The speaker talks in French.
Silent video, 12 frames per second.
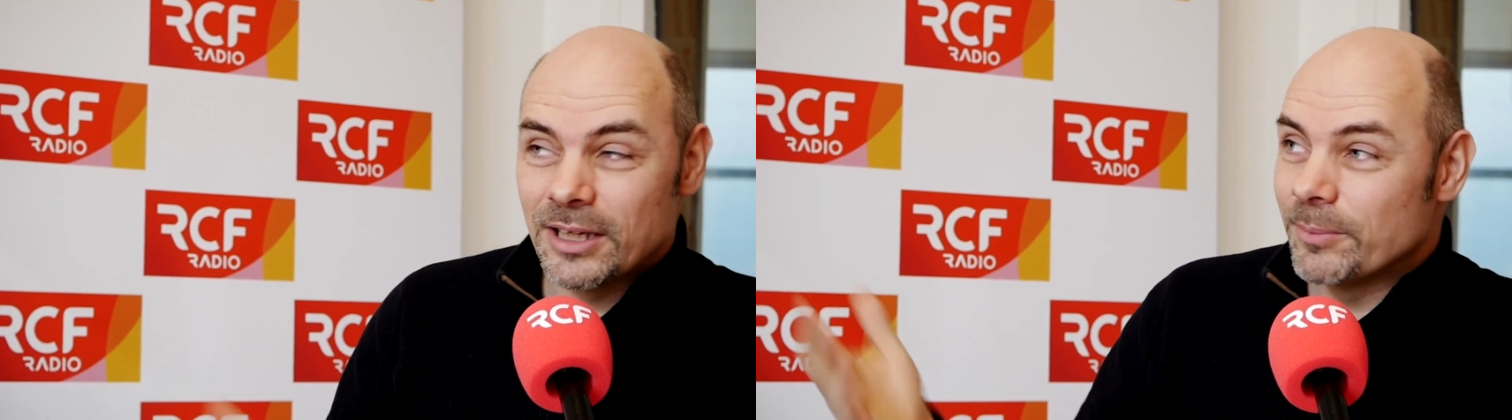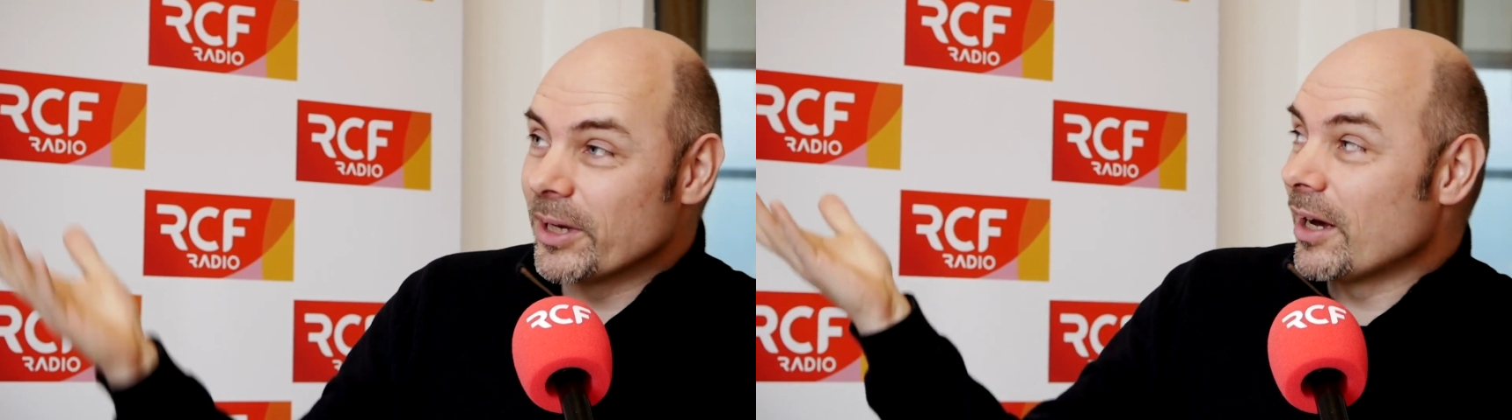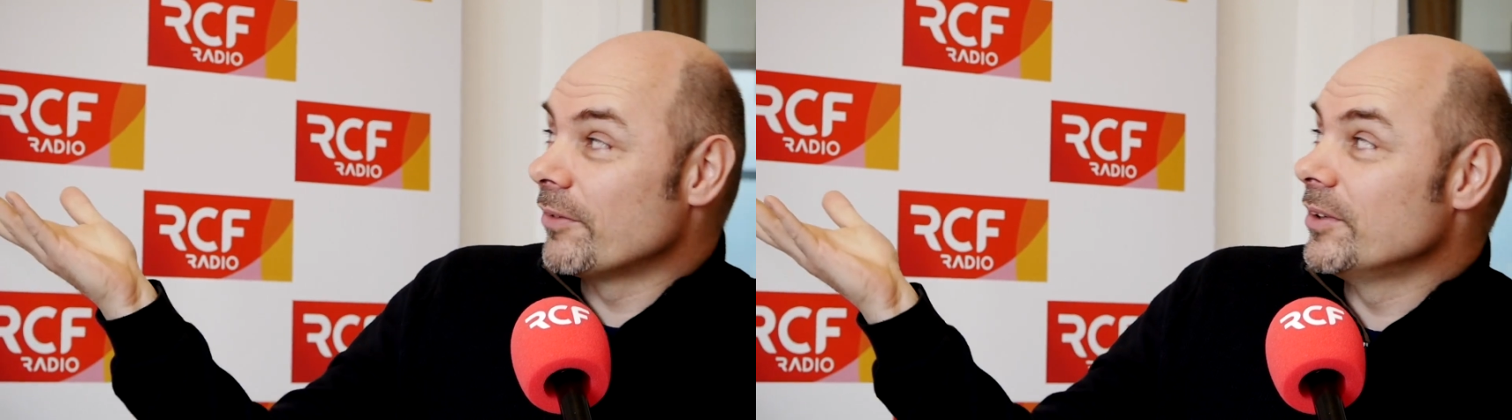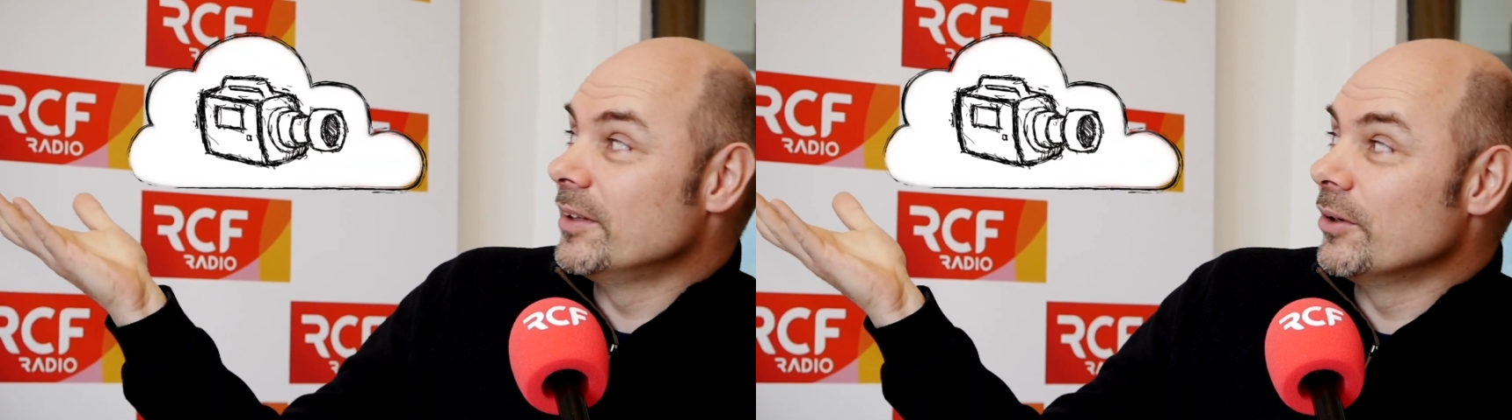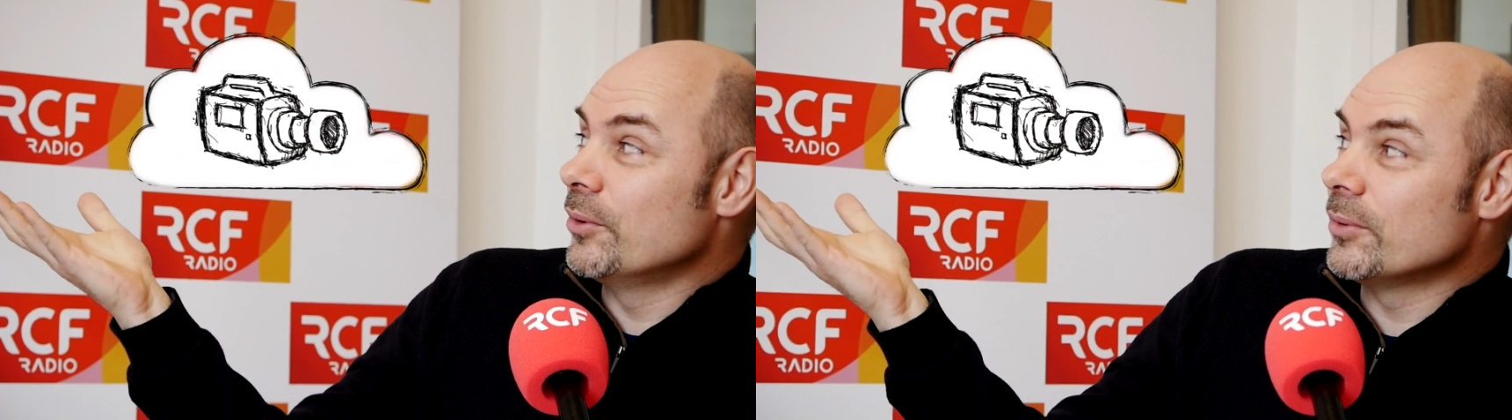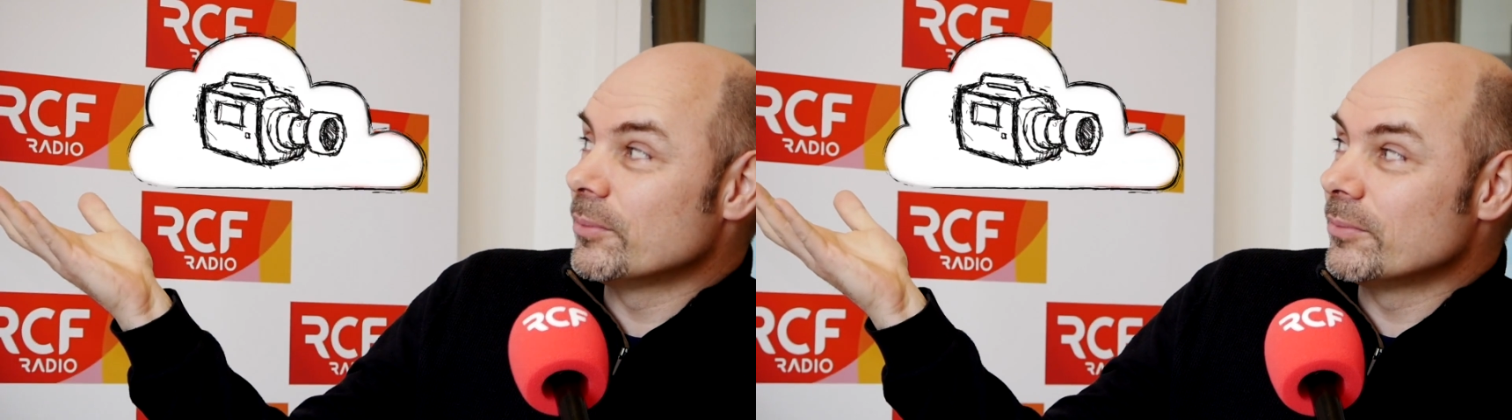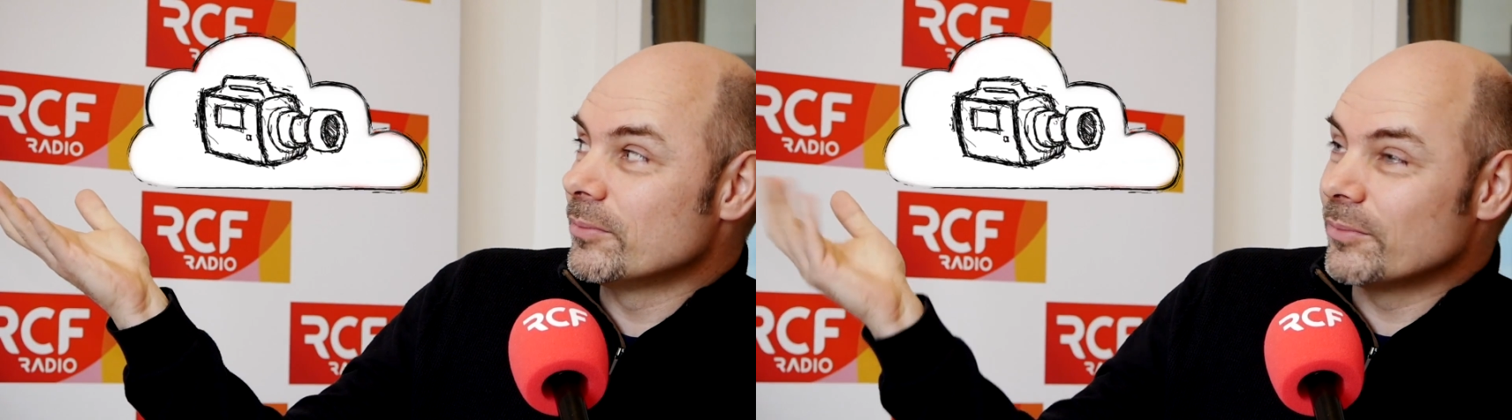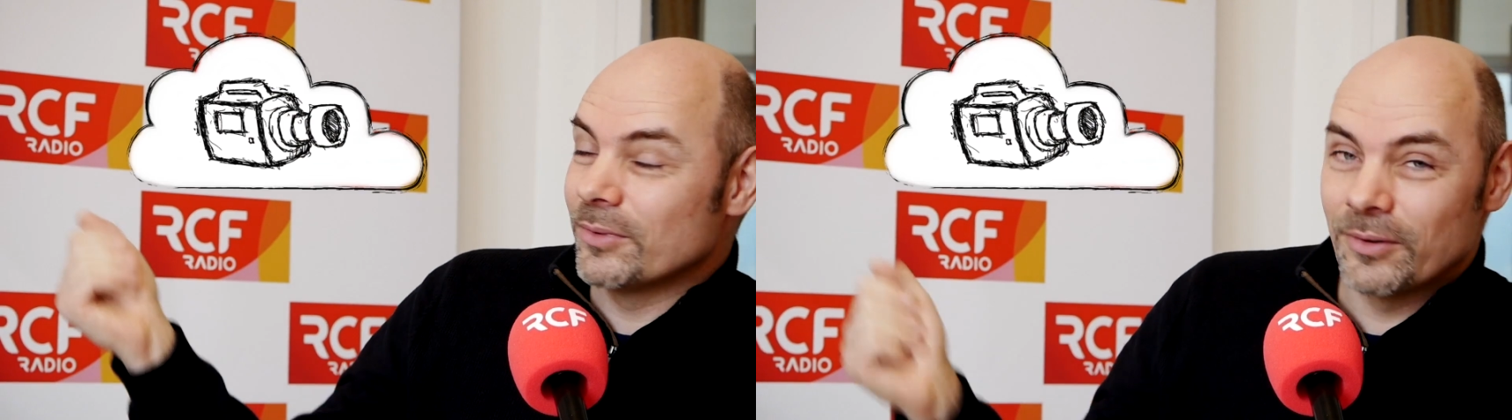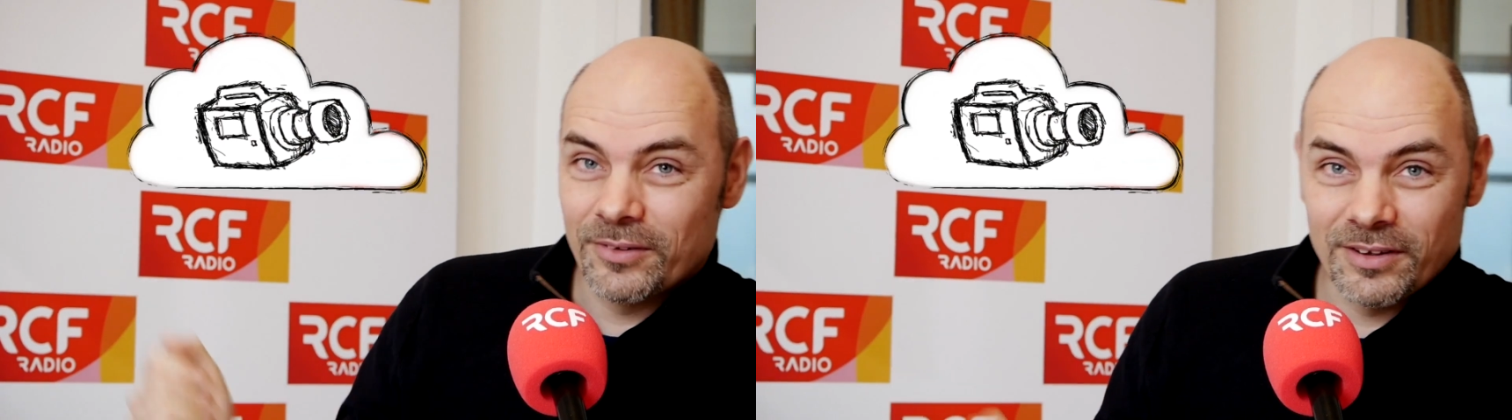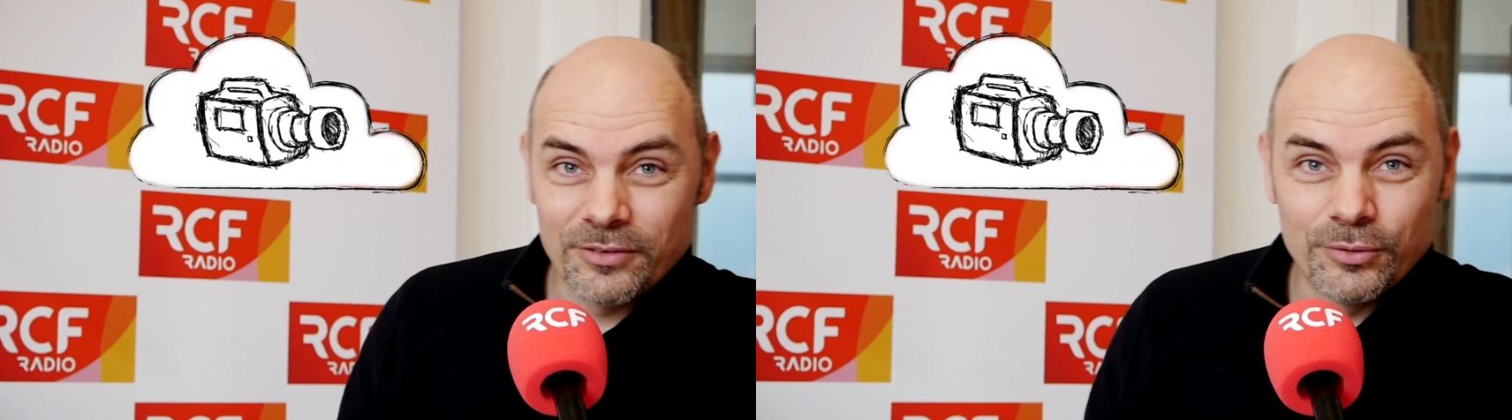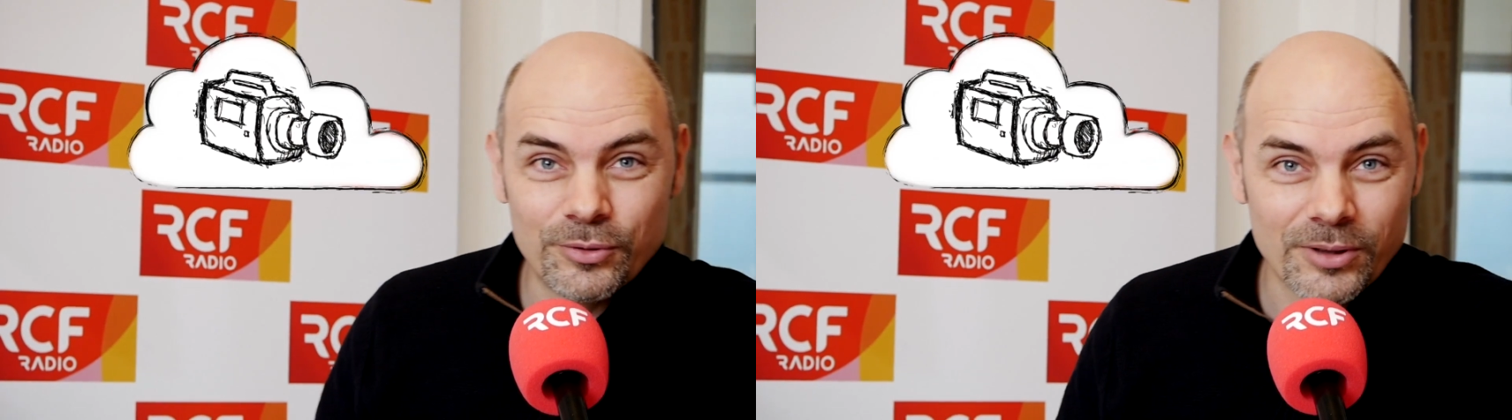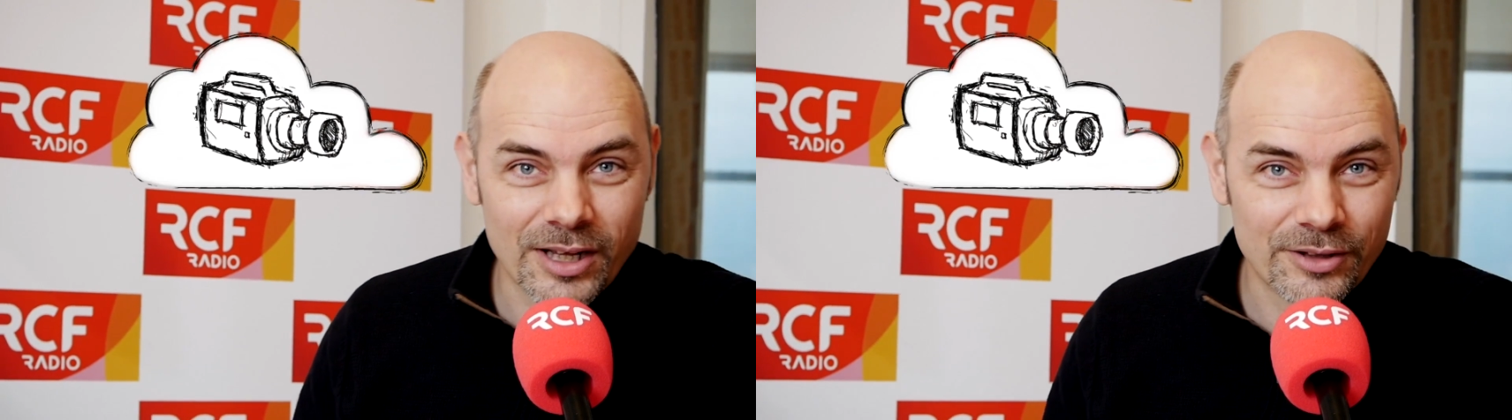caméra vidéo dans un
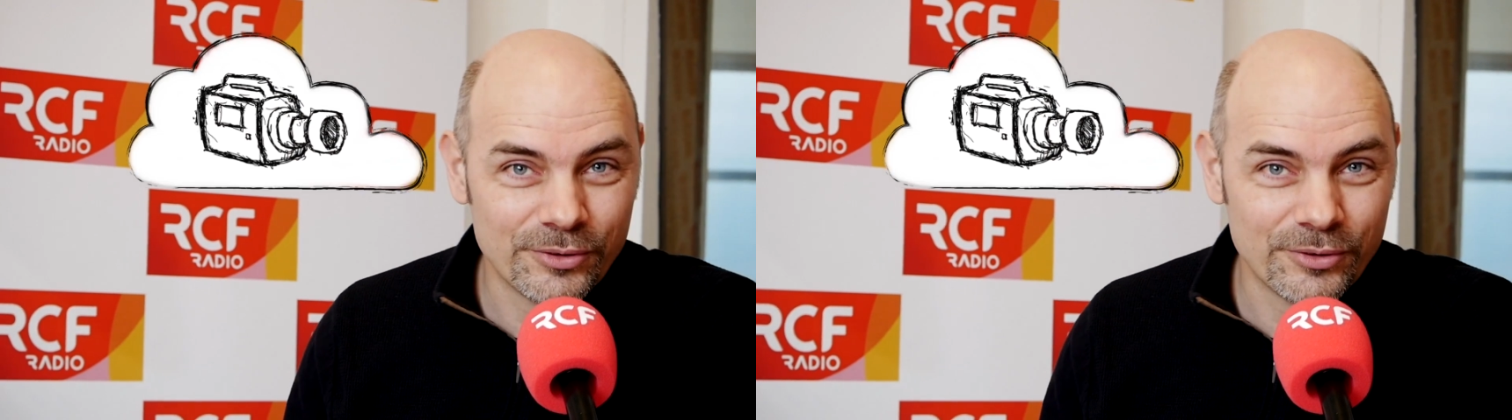studio de